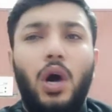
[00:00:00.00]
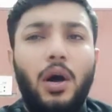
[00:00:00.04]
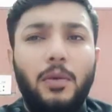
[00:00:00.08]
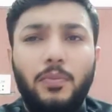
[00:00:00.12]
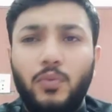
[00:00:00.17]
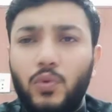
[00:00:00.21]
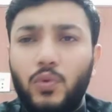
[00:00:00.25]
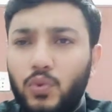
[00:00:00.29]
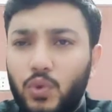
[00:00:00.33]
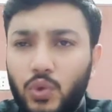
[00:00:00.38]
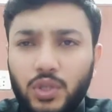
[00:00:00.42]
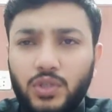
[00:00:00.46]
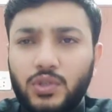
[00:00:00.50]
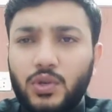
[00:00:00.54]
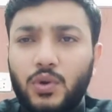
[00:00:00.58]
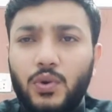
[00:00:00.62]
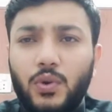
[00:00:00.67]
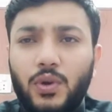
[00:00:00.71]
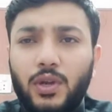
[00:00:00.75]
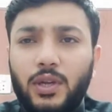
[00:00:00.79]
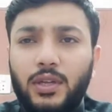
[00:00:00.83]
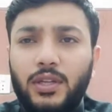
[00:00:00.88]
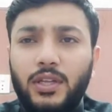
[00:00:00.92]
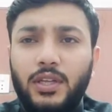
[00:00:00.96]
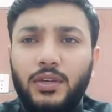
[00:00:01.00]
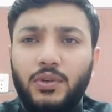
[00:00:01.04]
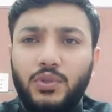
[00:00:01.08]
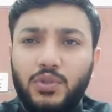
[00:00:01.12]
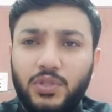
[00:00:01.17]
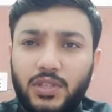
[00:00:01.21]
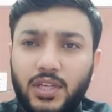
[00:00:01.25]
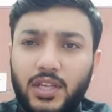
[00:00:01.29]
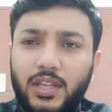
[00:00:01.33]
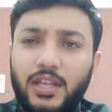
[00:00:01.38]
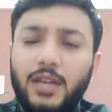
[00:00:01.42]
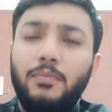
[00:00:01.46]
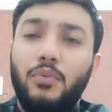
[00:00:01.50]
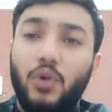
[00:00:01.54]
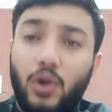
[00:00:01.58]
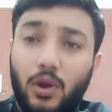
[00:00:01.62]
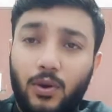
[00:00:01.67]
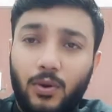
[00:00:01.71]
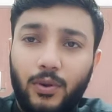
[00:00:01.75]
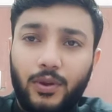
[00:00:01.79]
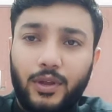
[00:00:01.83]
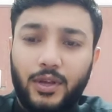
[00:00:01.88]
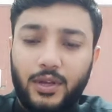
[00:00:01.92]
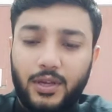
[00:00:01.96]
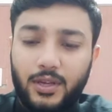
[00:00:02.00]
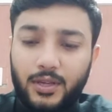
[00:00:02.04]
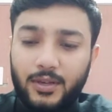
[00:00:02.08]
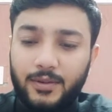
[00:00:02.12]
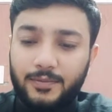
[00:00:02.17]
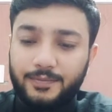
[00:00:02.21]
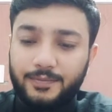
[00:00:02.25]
आपको कोई ज़रूरत नहीं है उसके लिए बुरा होने की